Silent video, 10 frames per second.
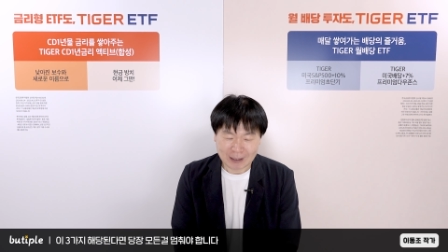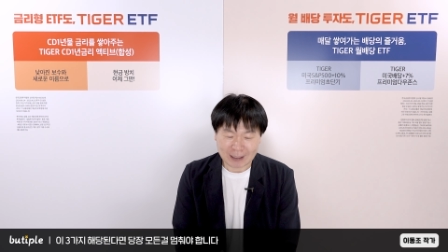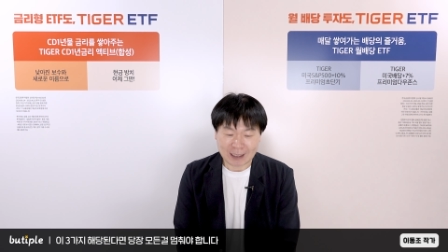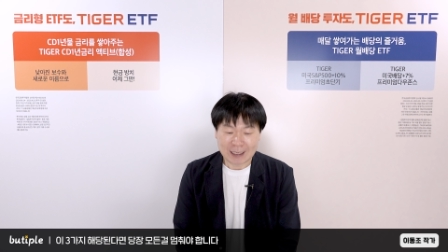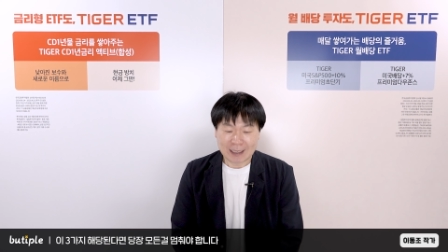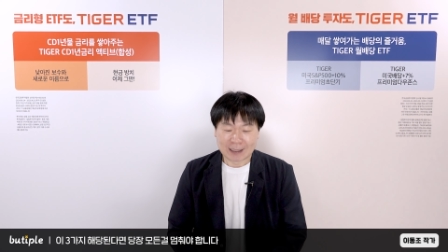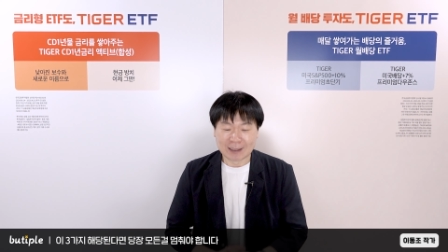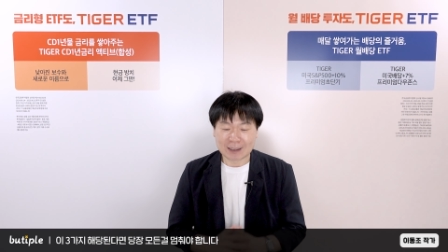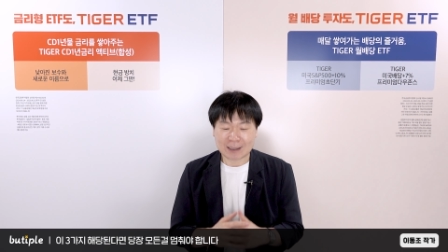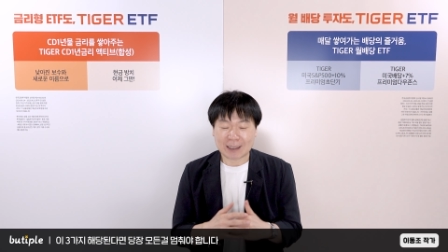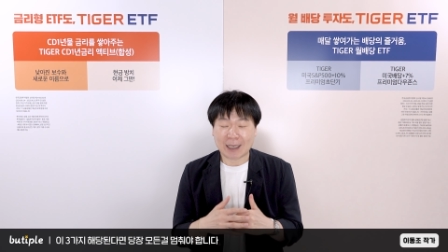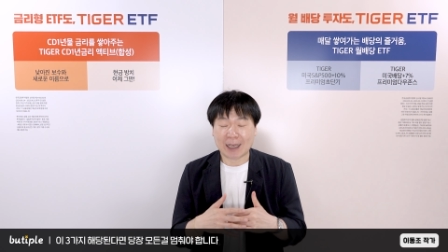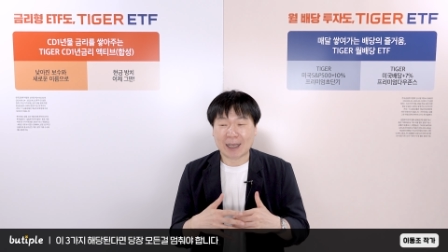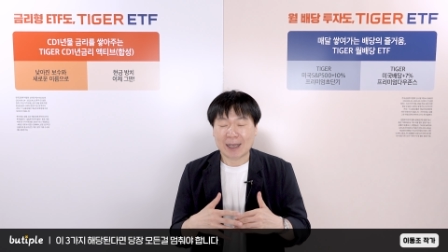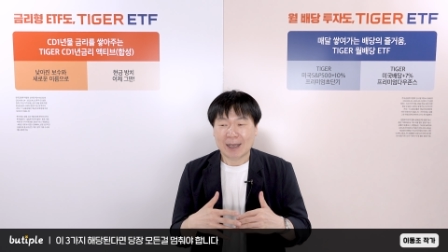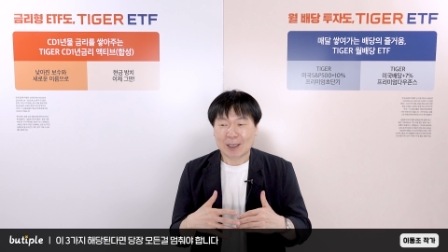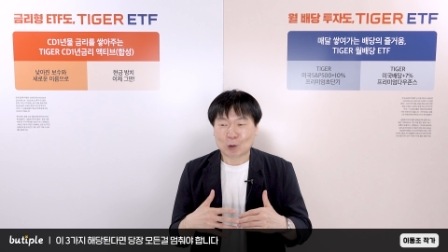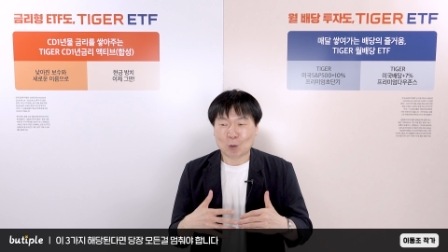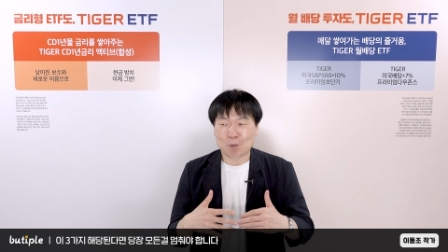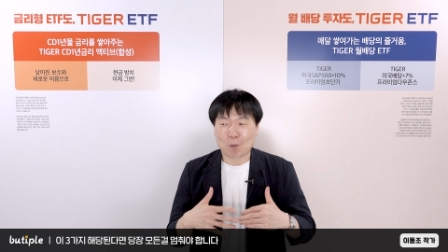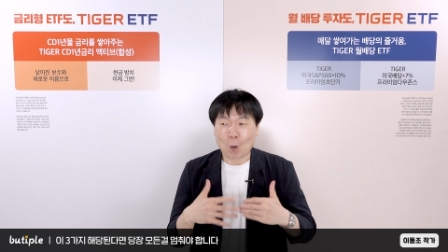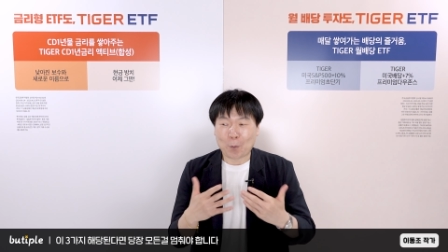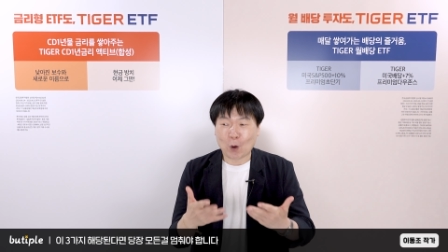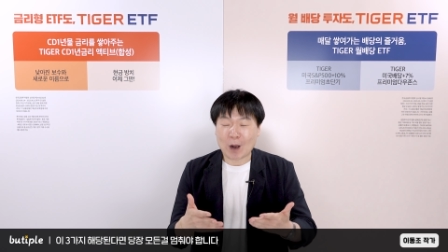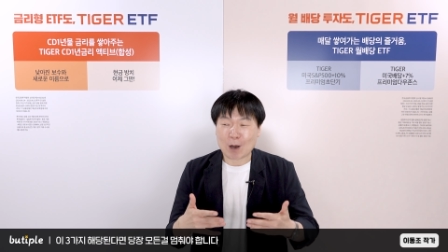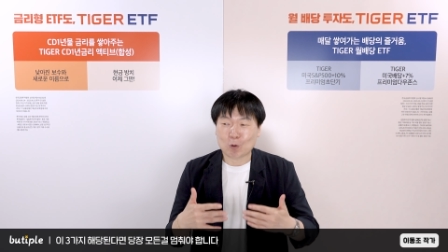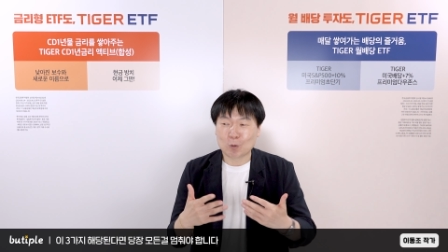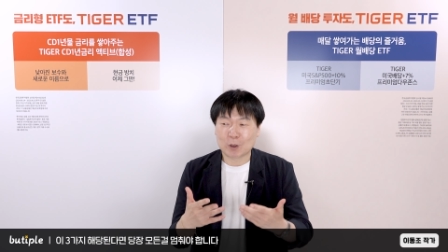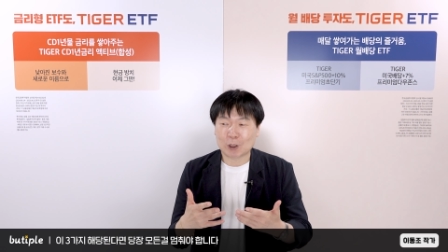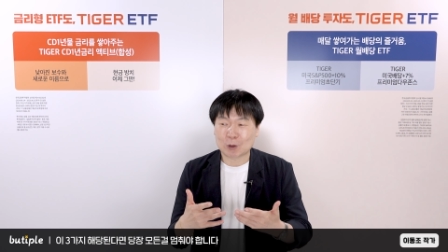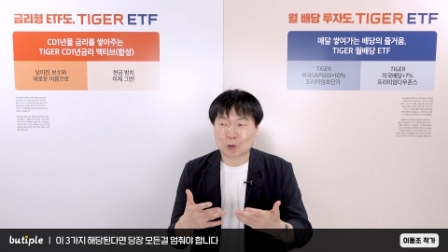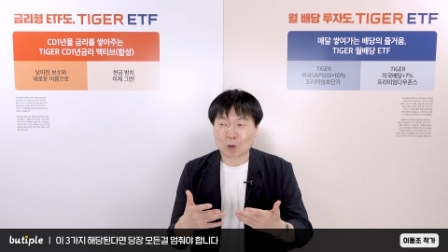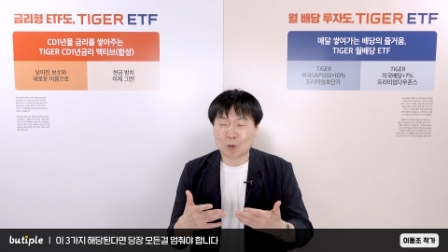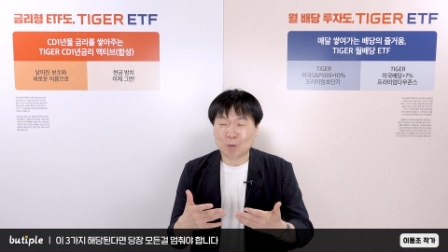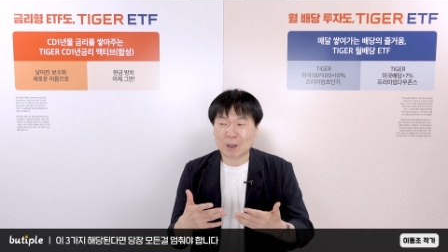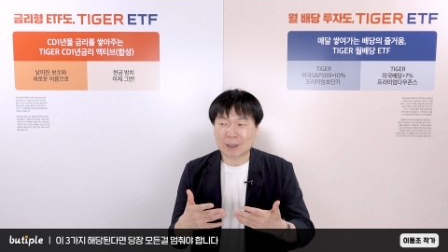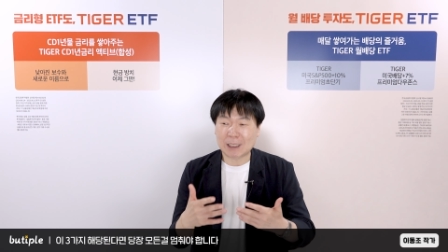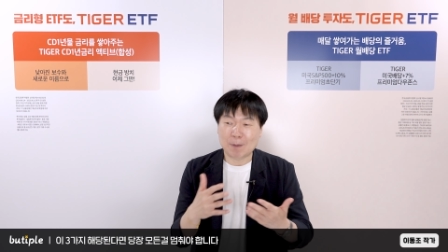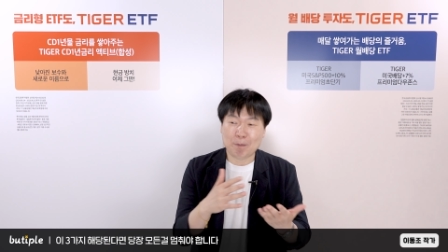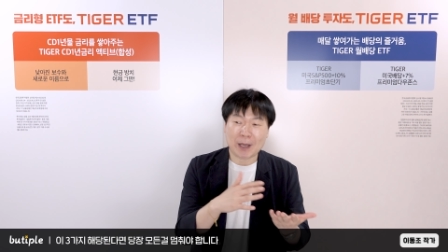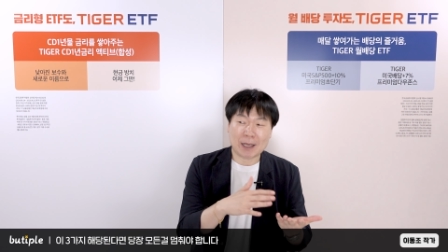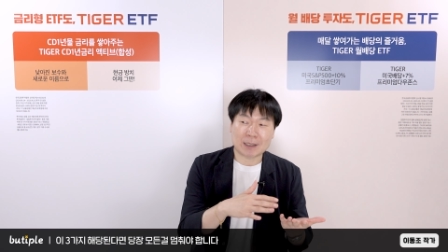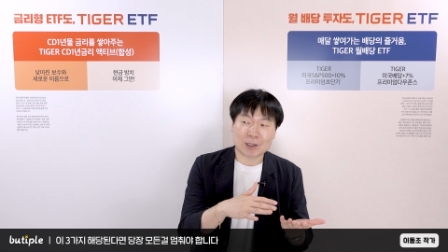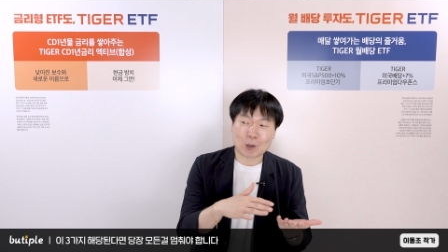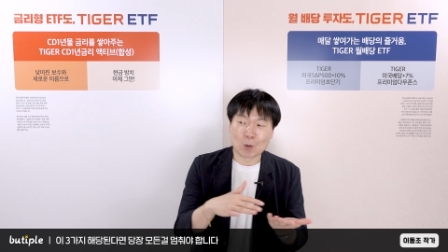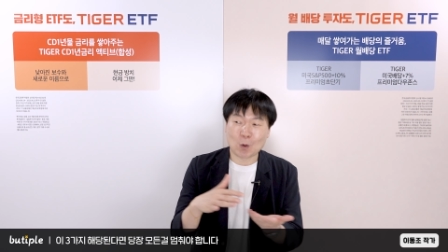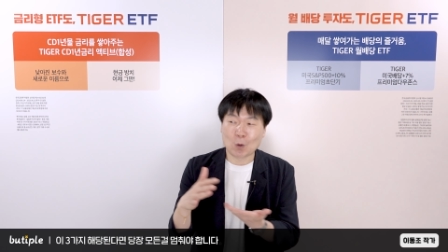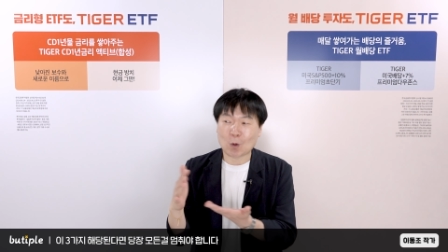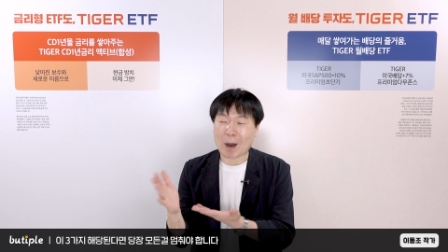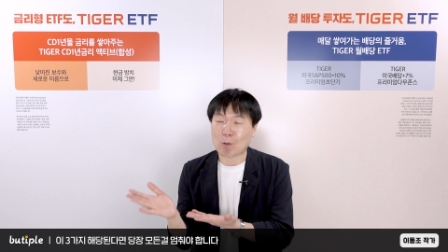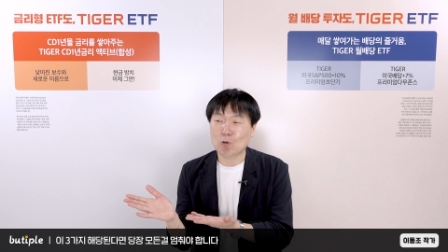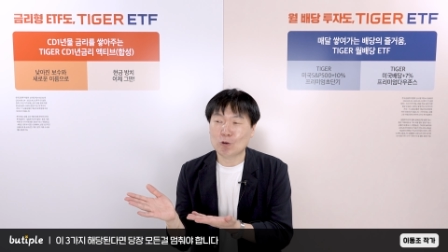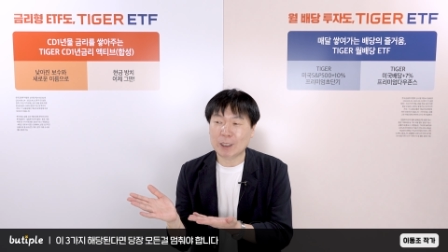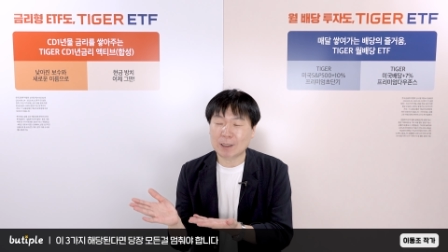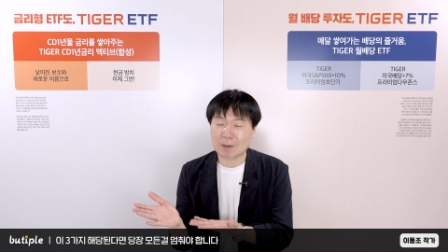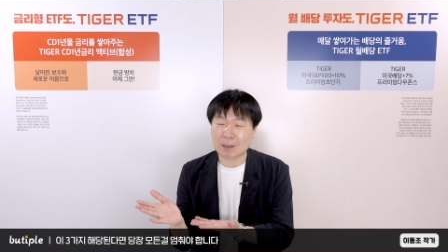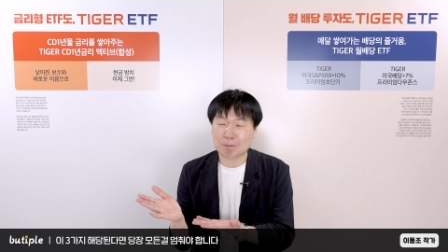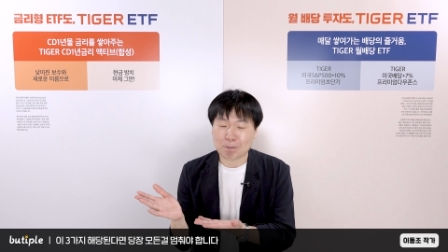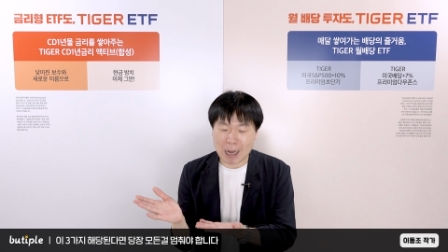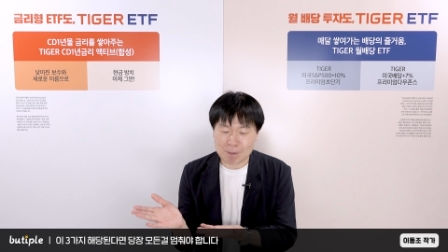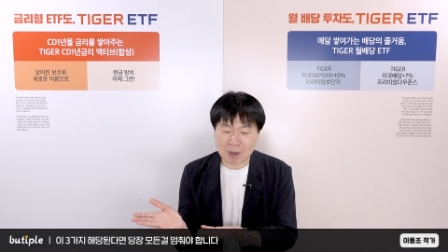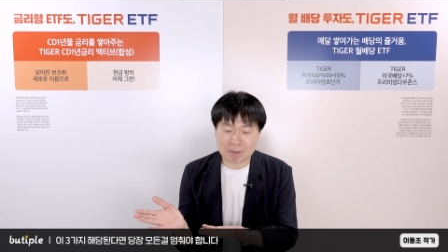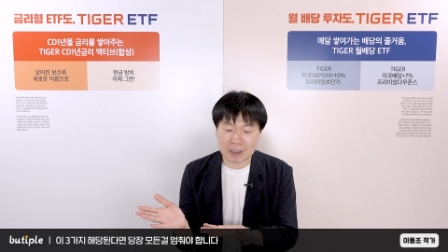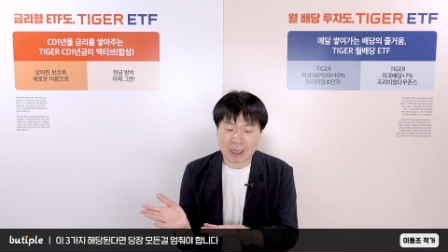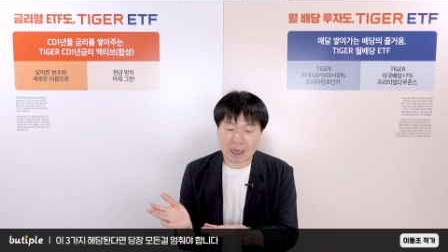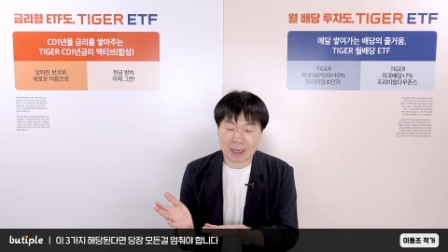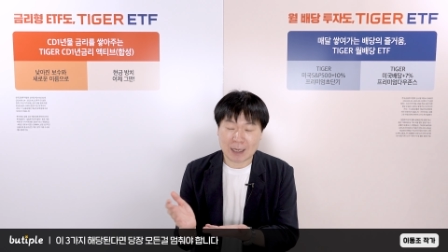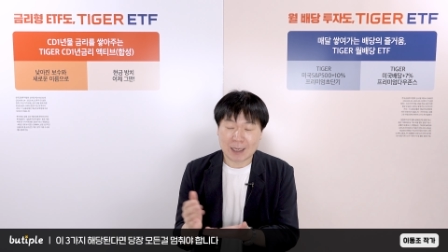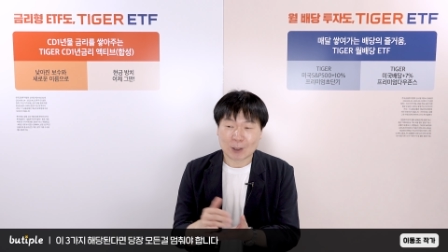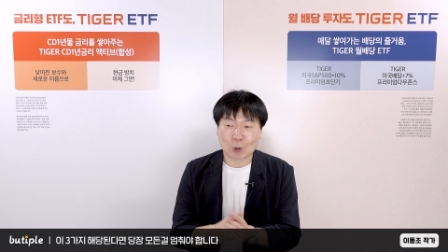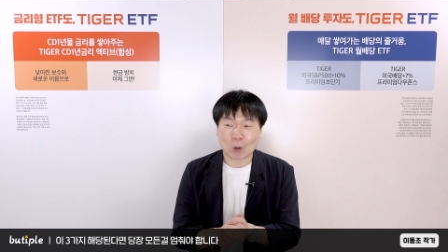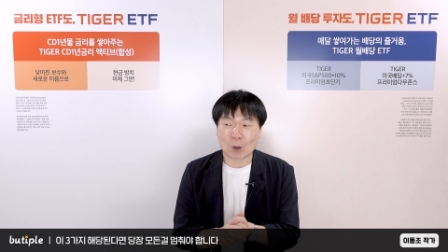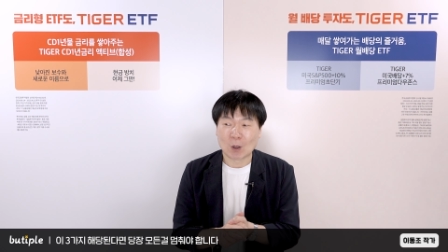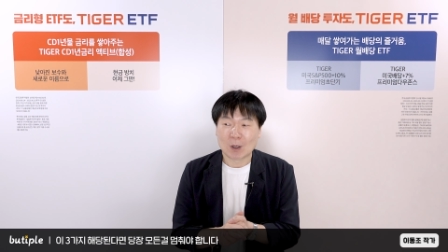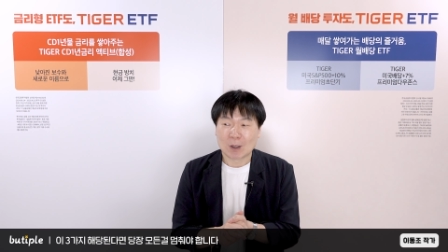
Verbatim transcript: 그러니까 그렇게 좀 목표나 꿈을 조금 더 실패해서 성공으로 바꿀 수 있는 방법이나 또